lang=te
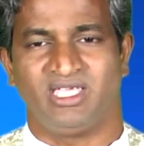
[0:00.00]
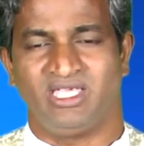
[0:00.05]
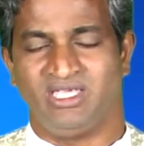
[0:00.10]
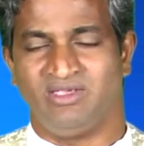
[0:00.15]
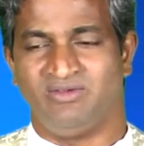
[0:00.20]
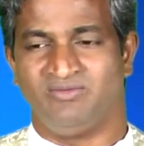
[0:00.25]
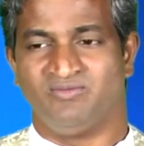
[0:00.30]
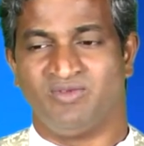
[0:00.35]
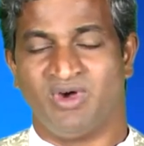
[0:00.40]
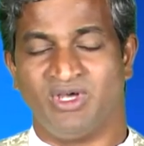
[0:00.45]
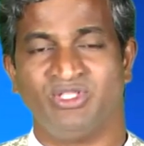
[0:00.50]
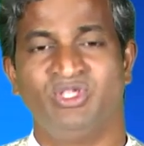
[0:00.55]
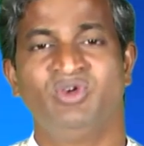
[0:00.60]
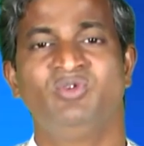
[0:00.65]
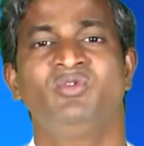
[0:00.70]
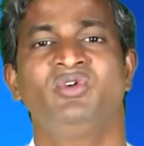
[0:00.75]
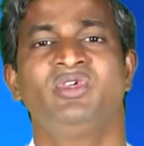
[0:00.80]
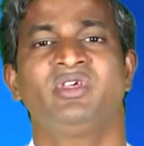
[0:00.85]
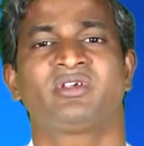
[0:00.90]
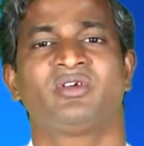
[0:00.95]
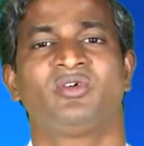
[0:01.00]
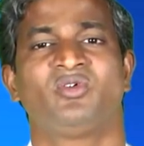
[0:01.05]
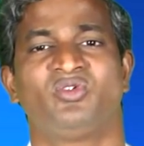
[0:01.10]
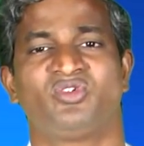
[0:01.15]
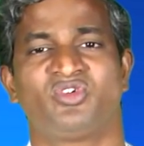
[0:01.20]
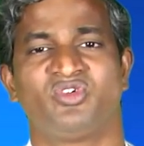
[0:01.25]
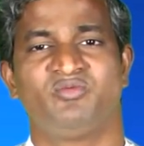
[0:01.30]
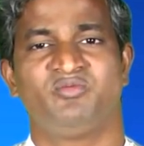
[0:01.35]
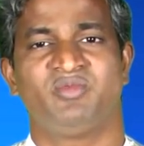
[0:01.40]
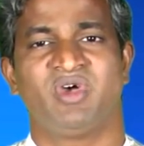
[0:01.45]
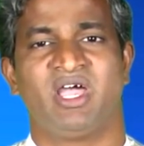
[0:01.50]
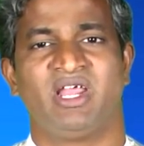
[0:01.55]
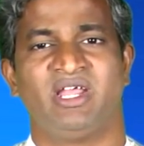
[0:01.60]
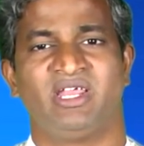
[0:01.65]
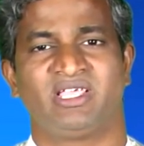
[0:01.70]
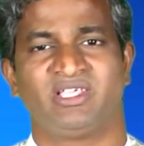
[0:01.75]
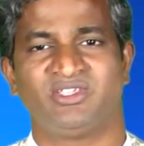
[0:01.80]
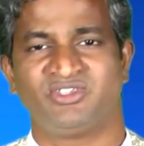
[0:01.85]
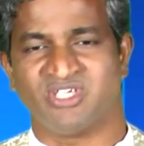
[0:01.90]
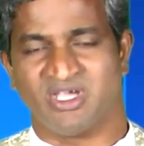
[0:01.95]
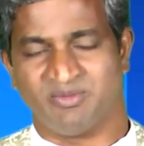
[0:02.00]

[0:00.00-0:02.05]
ఈ వధువు యొక్క కుటుంబానికి